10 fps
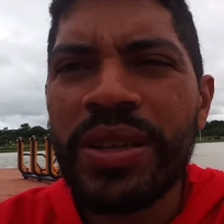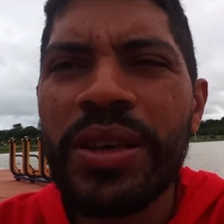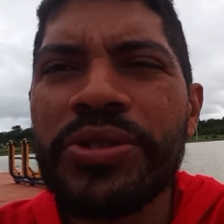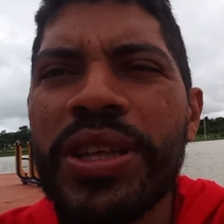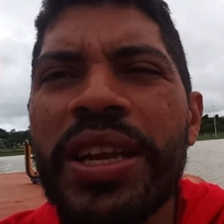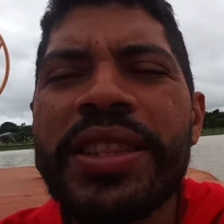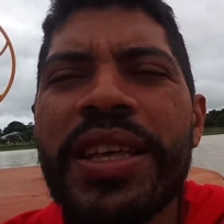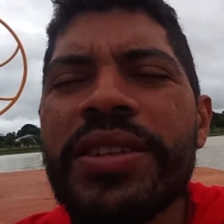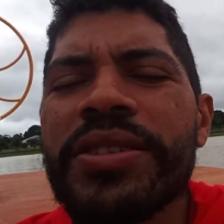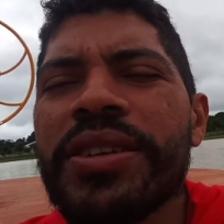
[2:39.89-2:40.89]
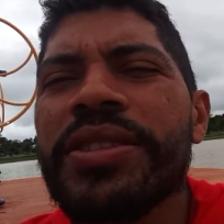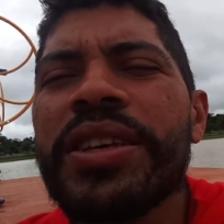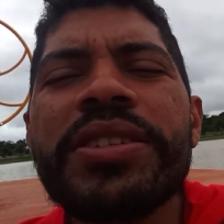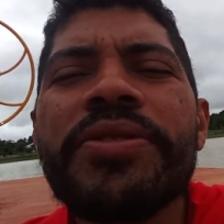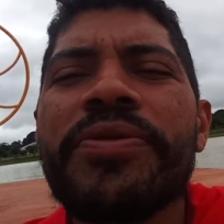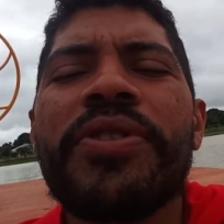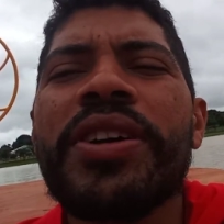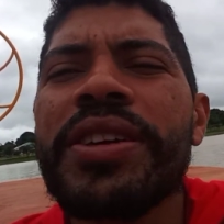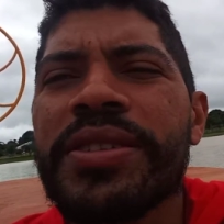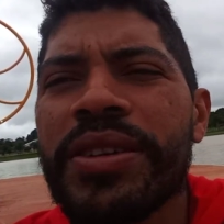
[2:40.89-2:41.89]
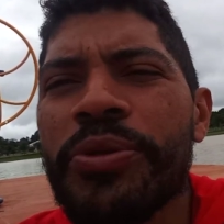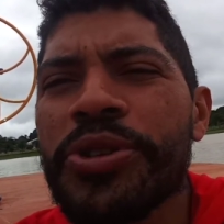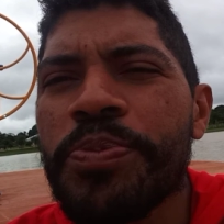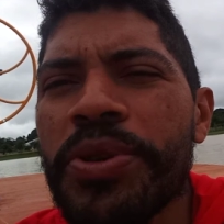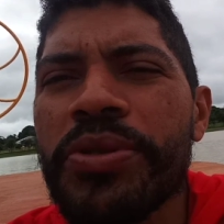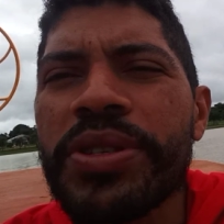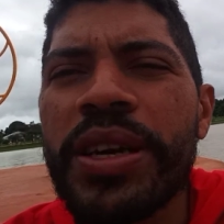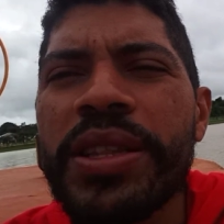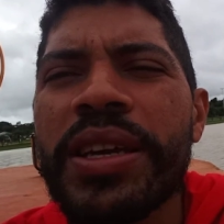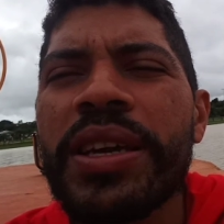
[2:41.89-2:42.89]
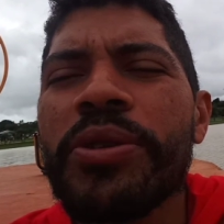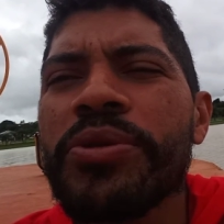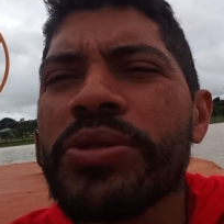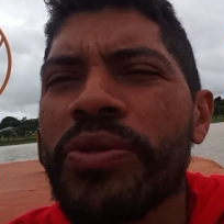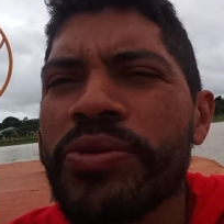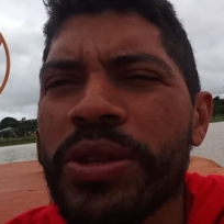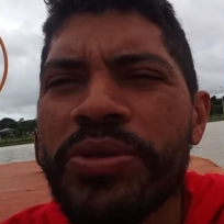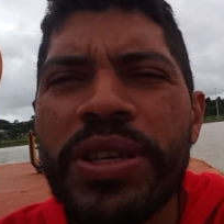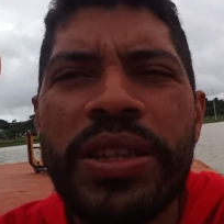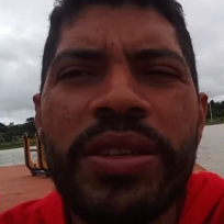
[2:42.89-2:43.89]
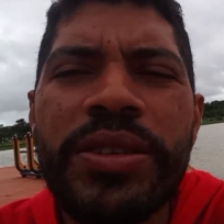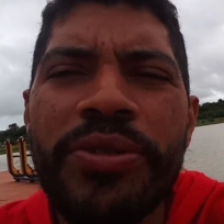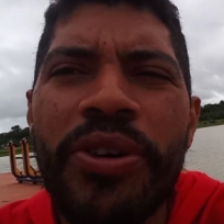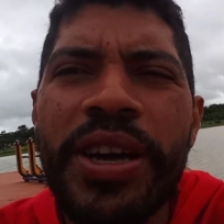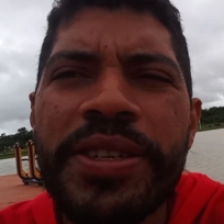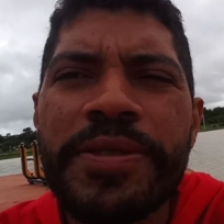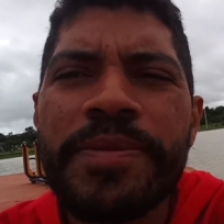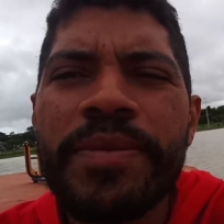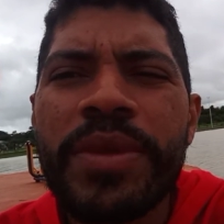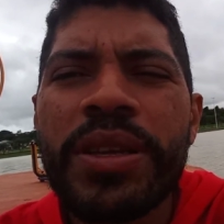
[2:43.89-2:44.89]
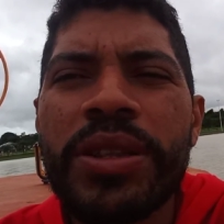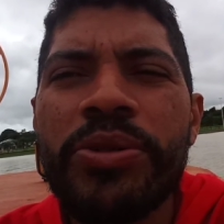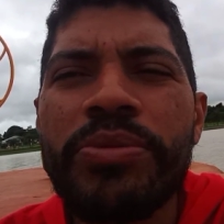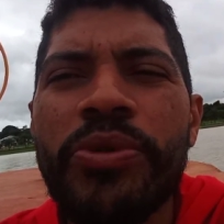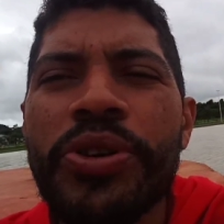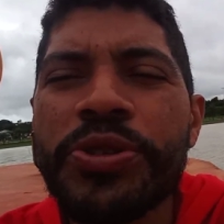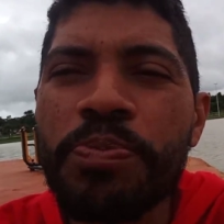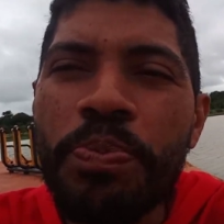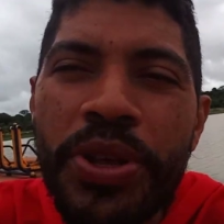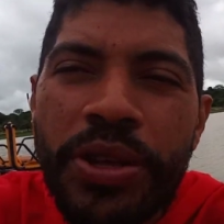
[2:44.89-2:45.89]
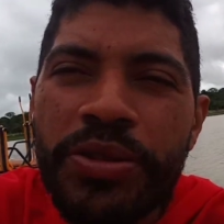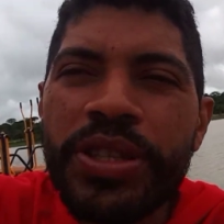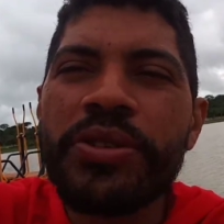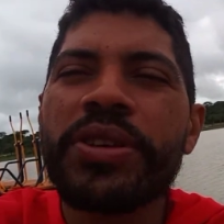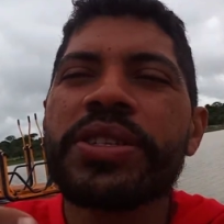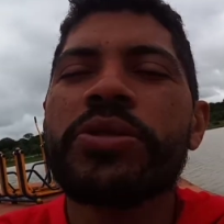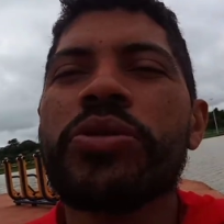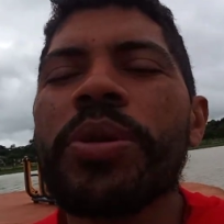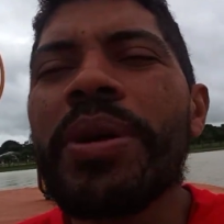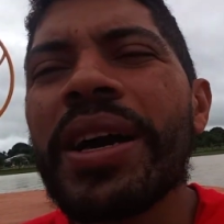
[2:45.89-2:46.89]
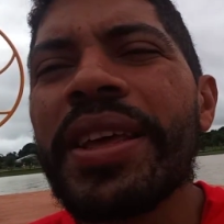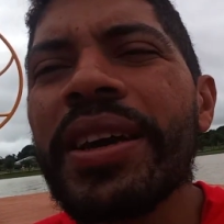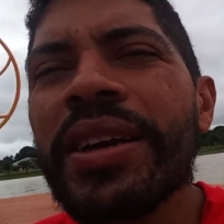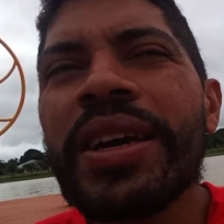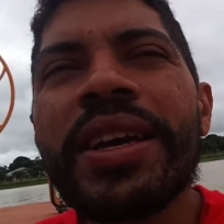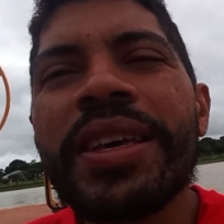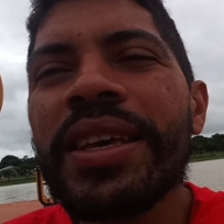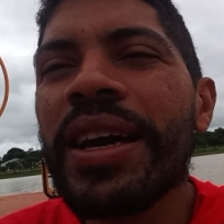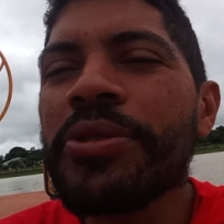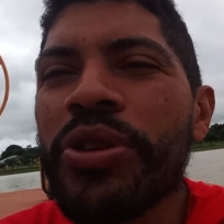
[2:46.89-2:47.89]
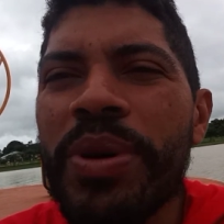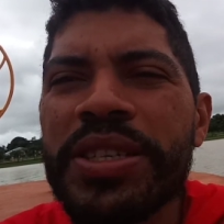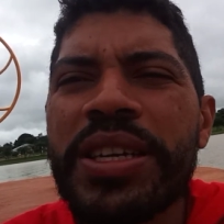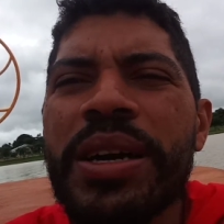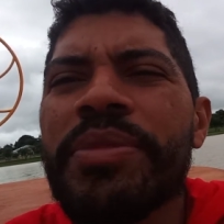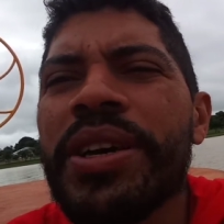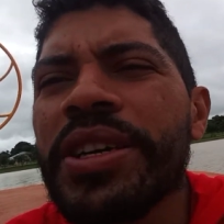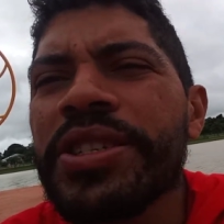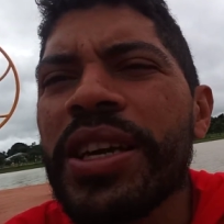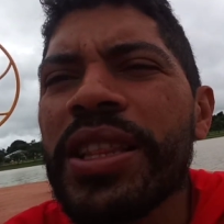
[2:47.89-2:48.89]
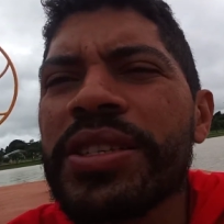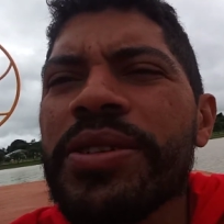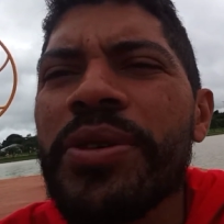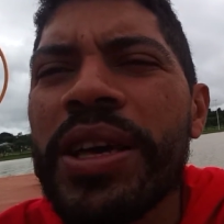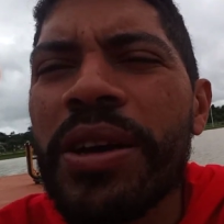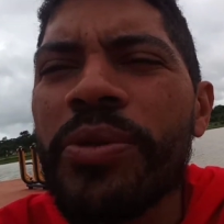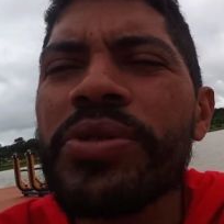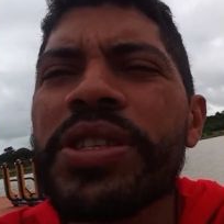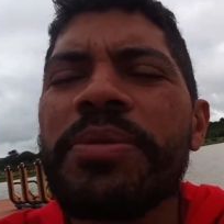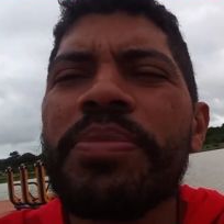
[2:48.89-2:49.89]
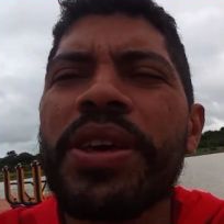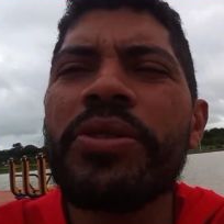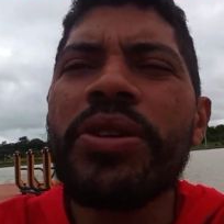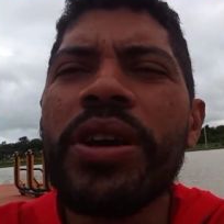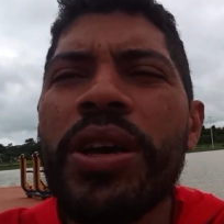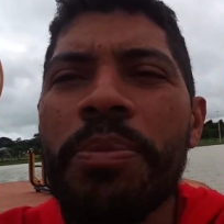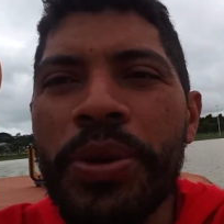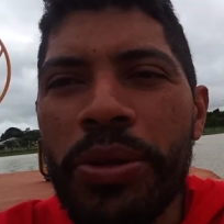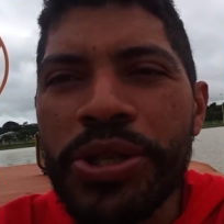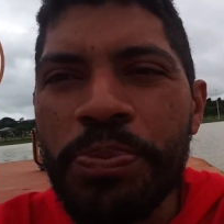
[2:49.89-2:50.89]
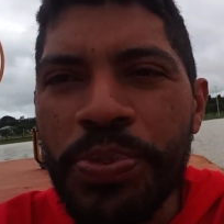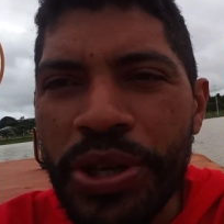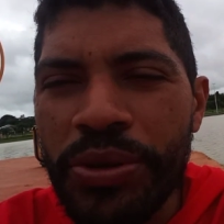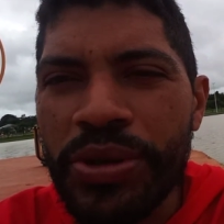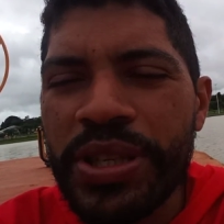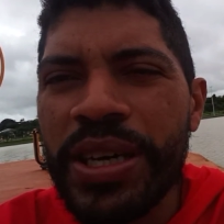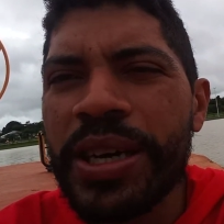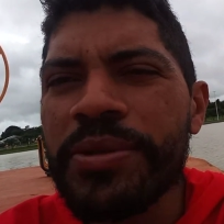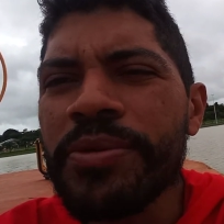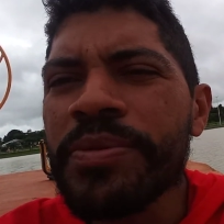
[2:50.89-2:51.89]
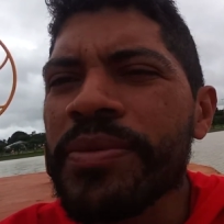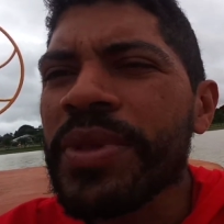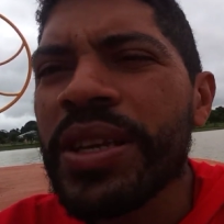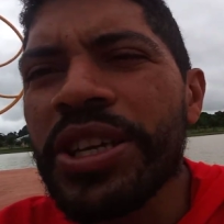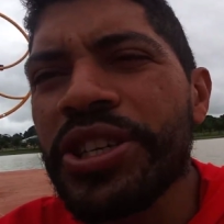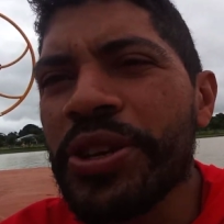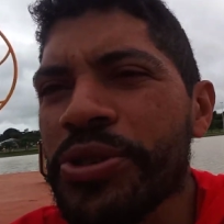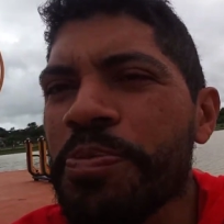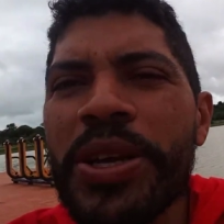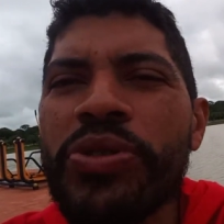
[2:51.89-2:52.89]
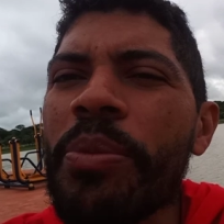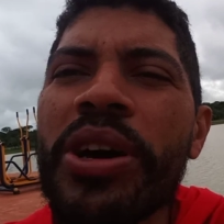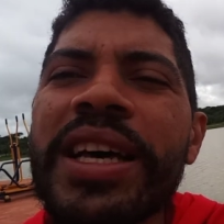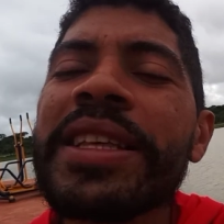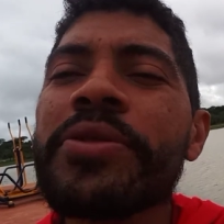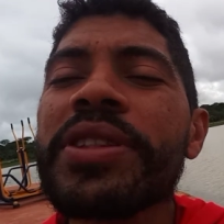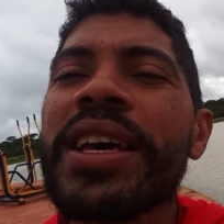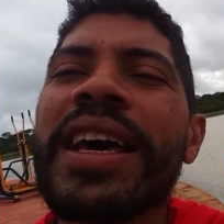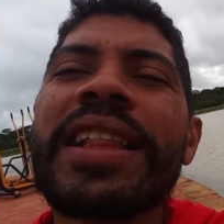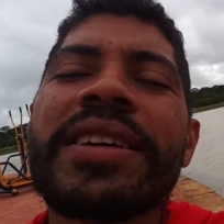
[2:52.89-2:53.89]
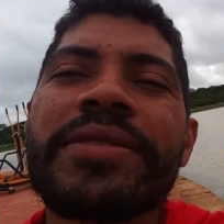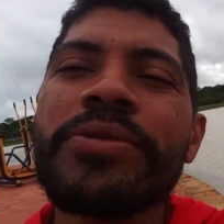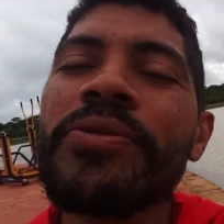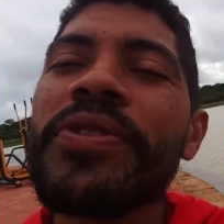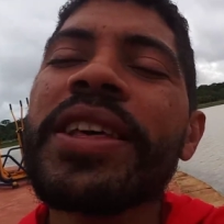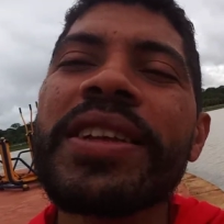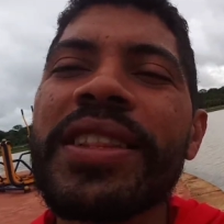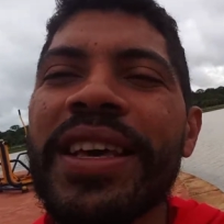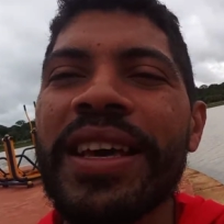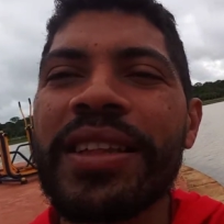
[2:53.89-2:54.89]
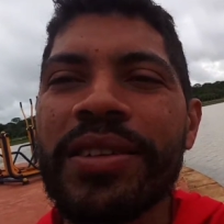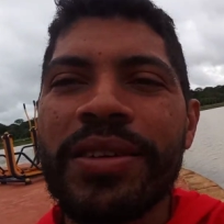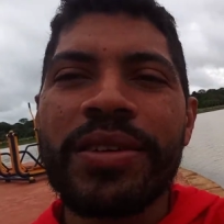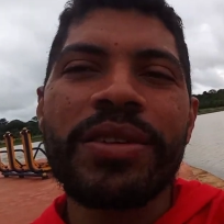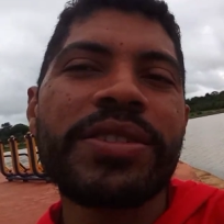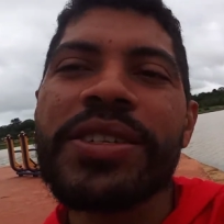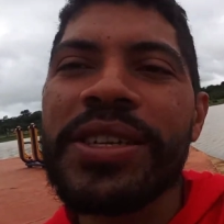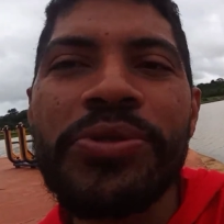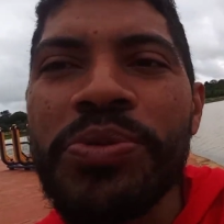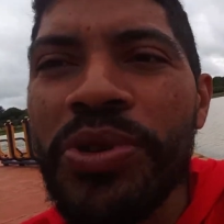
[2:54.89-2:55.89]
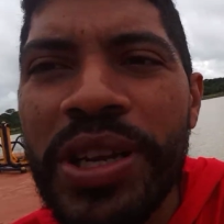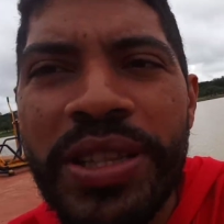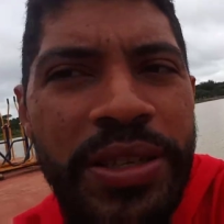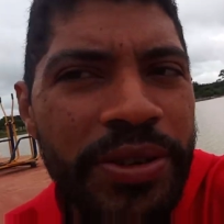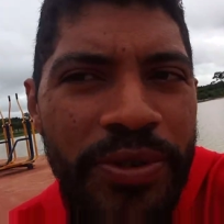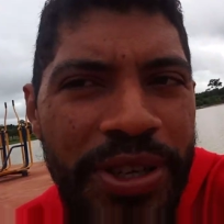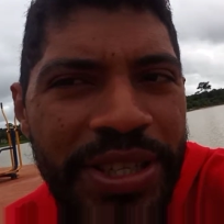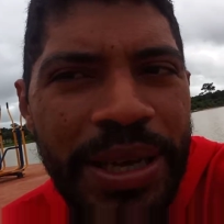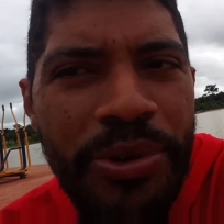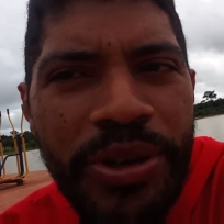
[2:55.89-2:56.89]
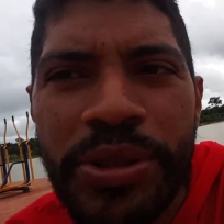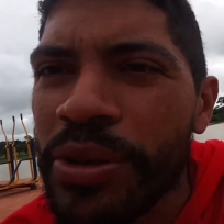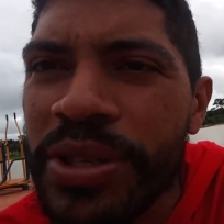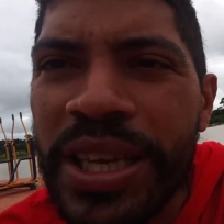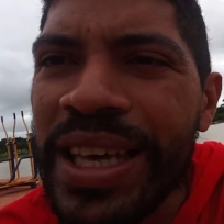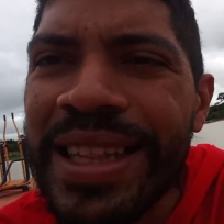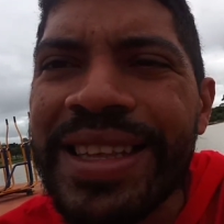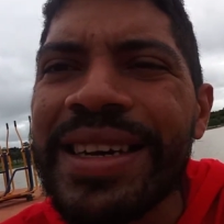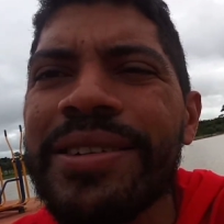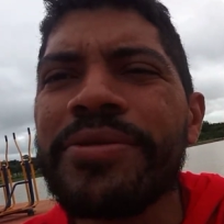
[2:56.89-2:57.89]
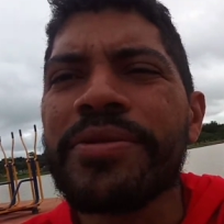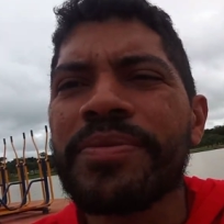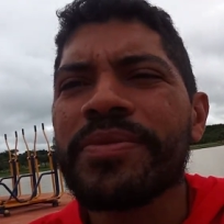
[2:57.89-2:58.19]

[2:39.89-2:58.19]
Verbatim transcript: Eu estarei dentro de, dentro de vós. O Espírito Santo é que é o nosso consolador está dentro de nós." Então, o Espírito de Deus desceu sobre Maria e automaticamente ela se ela concebeu pelo Espírito Santo e Jesus passou a morar dentro dela, no ventre dela. Se Jesus mora dentro de você, meu que todo dia é Natal.